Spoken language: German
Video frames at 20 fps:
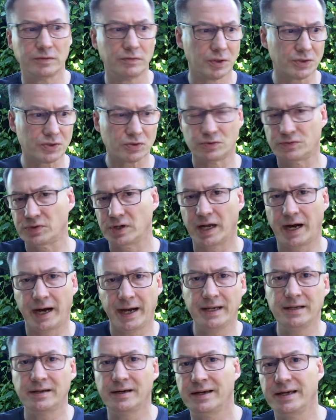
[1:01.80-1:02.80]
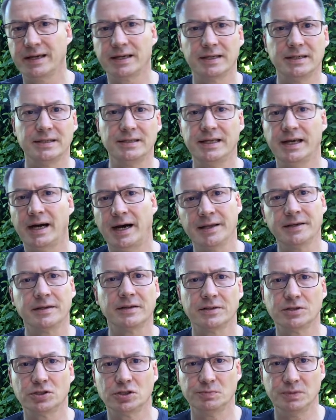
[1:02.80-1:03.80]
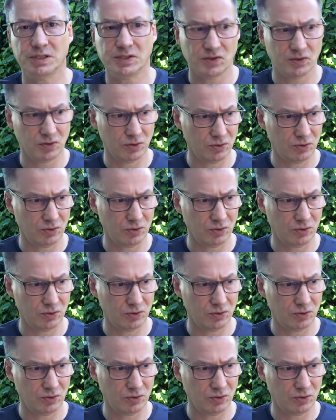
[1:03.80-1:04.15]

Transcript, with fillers: wirst du von einer Ecke in die andere geschmissen